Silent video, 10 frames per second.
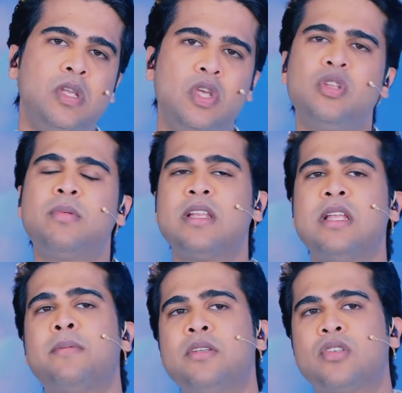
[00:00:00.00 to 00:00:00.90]
ఈరోజు మనం
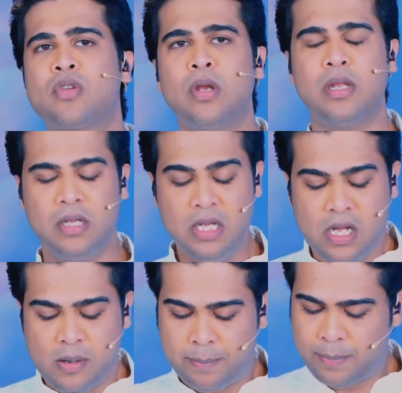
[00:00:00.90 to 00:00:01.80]
జ్ఞాపకం చేసుకోవాలి
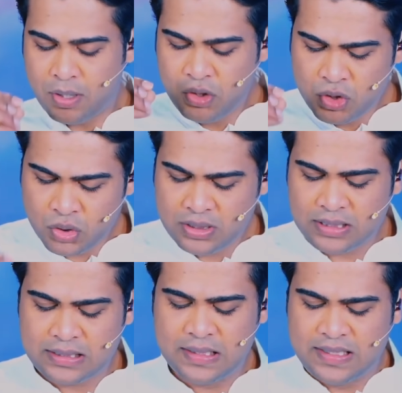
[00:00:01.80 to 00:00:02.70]

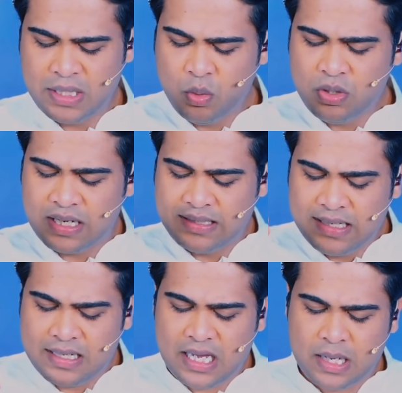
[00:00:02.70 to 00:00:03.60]
పరిశుద్ధత దేవునికి
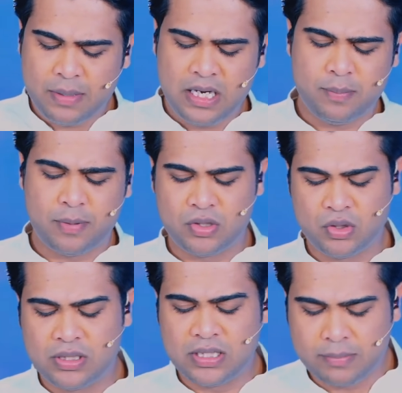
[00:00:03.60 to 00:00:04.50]
అంగీకారమైన
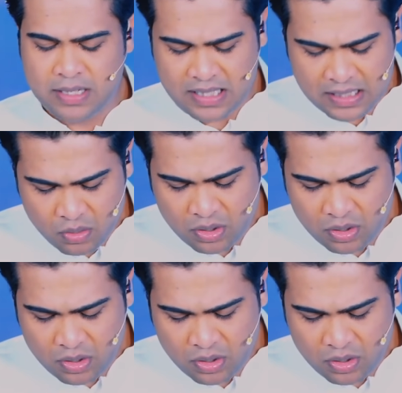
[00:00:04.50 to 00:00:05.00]
పరిశుద్ధత మనం కలిగి